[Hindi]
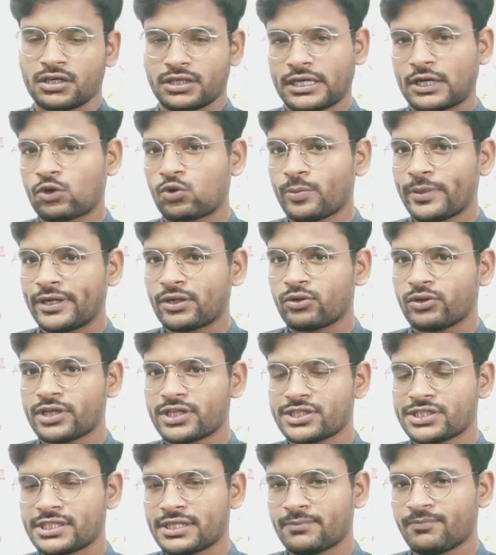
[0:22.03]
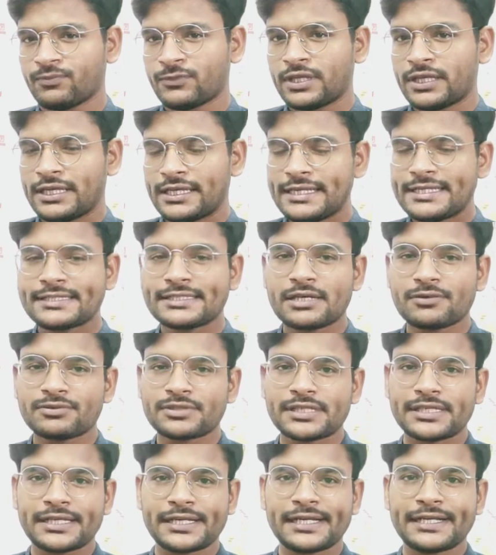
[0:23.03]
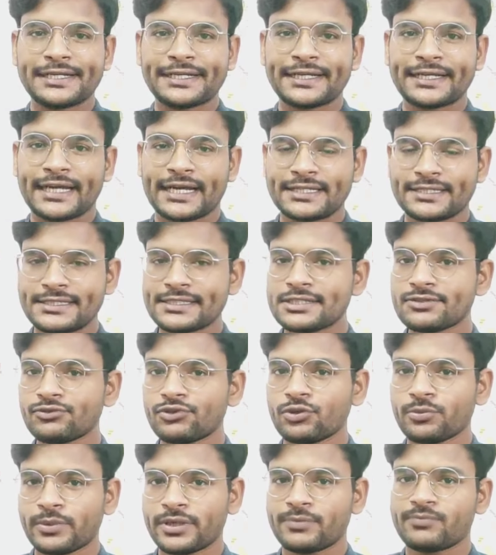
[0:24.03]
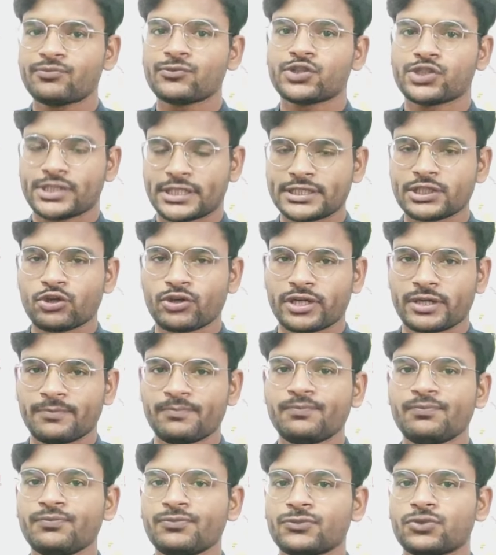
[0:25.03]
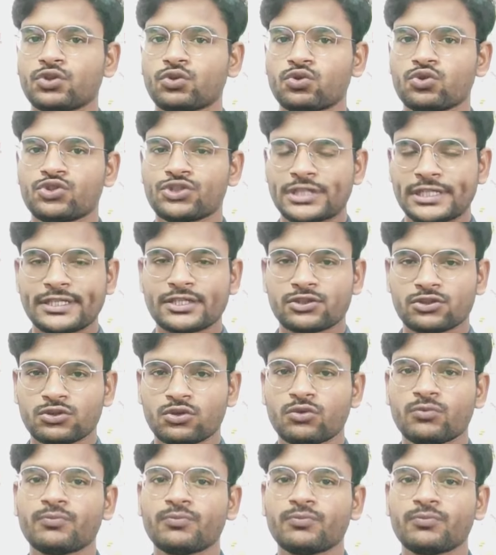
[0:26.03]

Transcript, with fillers: डॉक्यूमेंट होना चाहिए इन सब से रिलेटेड आज इस वीडियो में चर्चा होगी तो चलिए दोस्तों